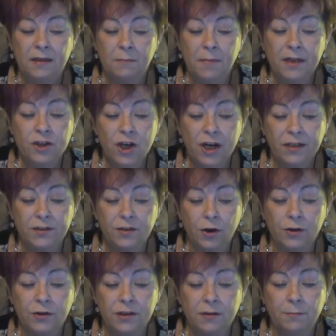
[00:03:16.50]
die Menschheit
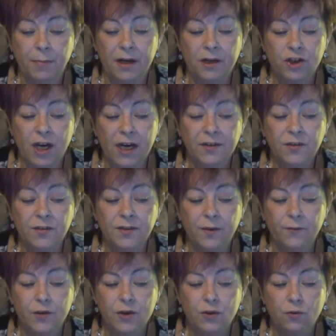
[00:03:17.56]
könnte bei
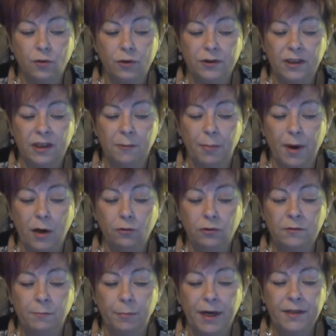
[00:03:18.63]
scheiternder Versuche, die
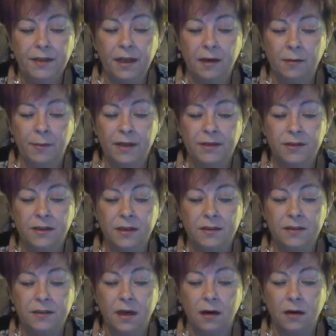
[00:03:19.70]
gebrauchten Brennelemente
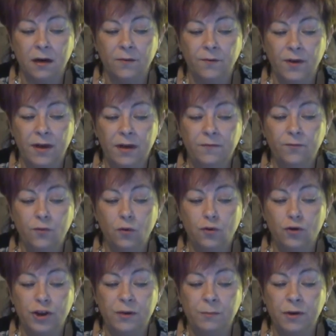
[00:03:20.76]
des KKW
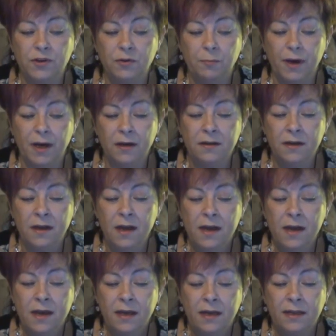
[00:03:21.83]
Fukushima zu bergen,
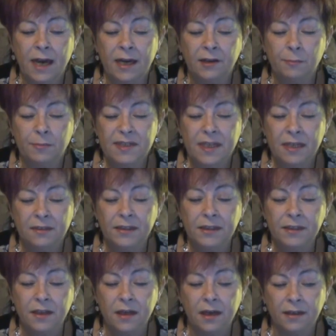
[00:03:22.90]
in einer bisher
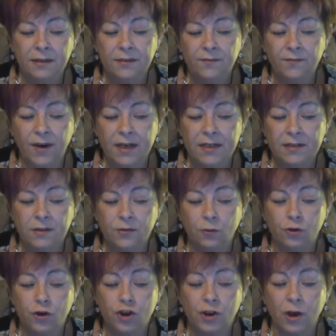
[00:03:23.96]
nicht gekannten Weise
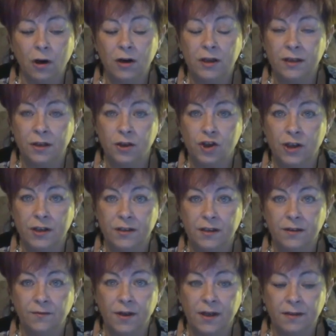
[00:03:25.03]
durch Strahlen
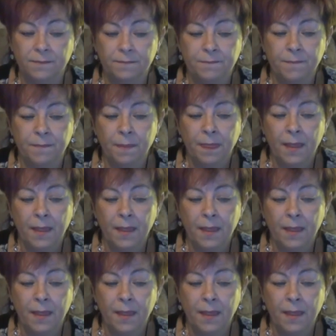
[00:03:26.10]
geschädigt werden.